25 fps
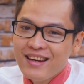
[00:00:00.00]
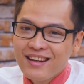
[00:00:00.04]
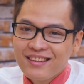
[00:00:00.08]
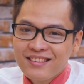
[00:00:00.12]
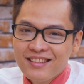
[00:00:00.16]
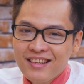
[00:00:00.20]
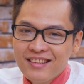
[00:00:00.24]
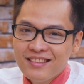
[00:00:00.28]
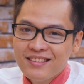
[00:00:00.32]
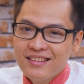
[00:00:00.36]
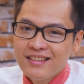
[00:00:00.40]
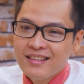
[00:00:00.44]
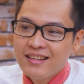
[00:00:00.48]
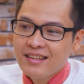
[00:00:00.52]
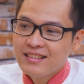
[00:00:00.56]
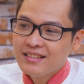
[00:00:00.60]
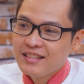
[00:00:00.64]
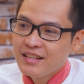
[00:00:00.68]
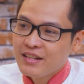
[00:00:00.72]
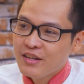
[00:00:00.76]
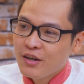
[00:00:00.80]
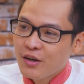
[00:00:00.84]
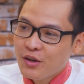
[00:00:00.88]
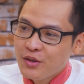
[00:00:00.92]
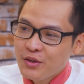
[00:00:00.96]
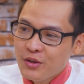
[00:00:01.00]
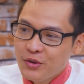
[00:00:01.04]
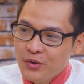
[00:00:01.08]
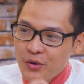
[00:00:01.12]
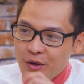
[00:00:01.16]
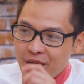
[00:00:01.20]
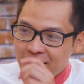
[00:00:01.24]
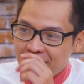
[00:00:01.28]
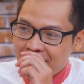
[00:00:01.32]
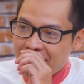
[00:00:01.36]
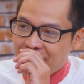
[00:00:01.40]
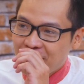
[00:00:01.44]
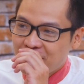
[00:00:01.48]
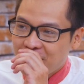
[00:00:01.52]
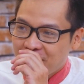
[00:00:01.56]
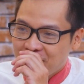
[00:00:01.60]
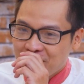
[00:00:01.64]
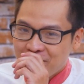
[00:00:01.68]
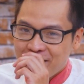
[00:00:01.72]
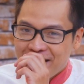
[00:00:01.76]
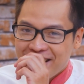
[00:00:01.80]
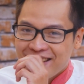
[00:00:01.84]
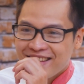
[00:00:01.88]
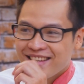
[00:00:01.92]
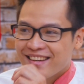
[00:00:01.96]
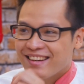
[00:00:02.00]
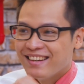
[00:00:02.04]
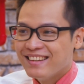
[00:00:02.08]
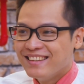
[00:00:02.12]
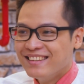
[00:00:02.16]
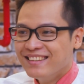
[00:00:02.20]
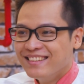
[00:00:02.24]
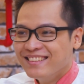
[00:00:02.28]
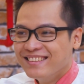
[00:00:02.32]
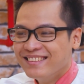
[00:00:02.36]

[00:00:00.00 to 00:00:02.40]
thế ăn thích thì anh sẽ ừ. có cho tôi ăn hai phần mang về